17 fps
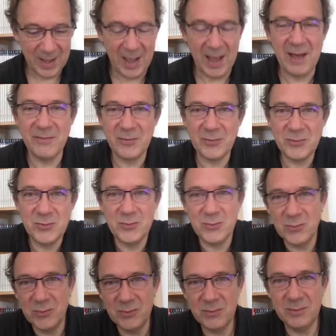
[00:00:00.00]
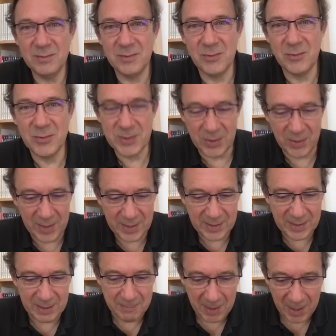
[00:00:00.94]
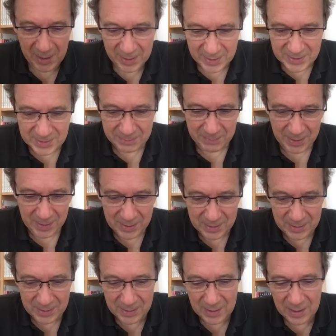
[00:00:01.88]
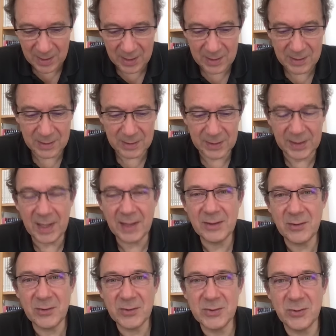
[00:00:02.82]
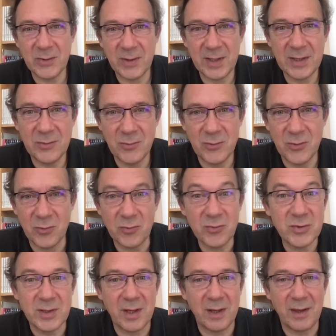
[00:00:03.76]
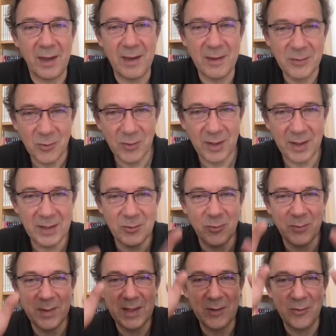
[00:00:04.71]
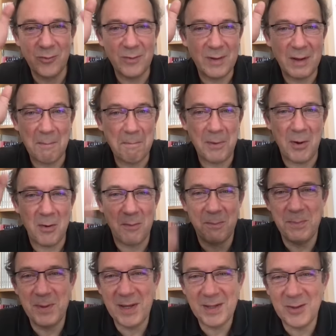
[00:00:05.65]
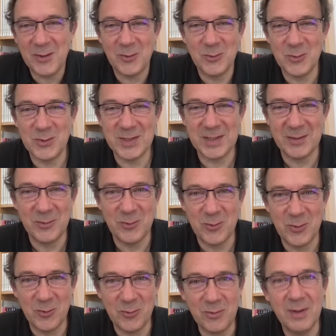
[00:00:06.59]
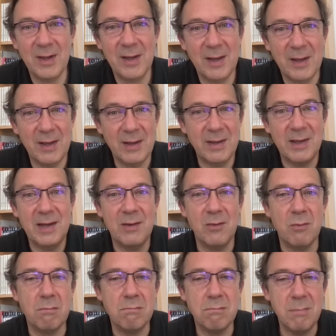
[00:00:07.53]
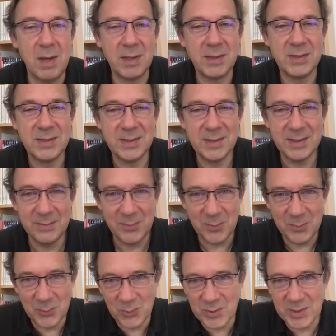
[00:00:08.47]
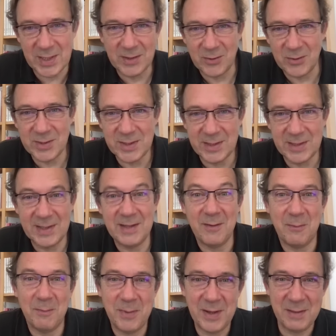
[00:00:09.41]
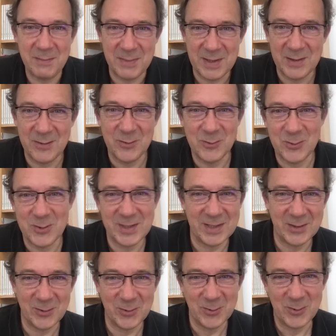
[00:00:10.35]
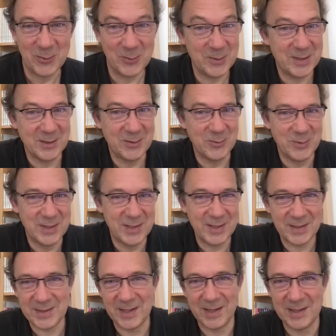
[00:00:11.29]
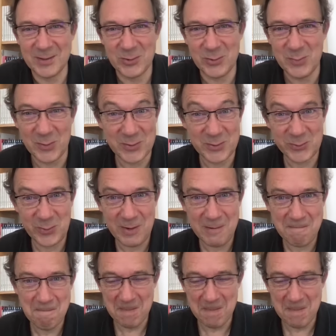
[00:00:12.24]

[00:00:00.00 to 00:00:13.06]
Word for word: Avant tout, le Soleil démarre la semaine à 14 degrés du Lion, c'est-à-dire qu'à 1 degré du milieu, là, pas en plein cœur du signe du Lion. Il est au maximum de sa densité, en plein milieu du signe du Lion, c'est tout dire, ça résume en soi.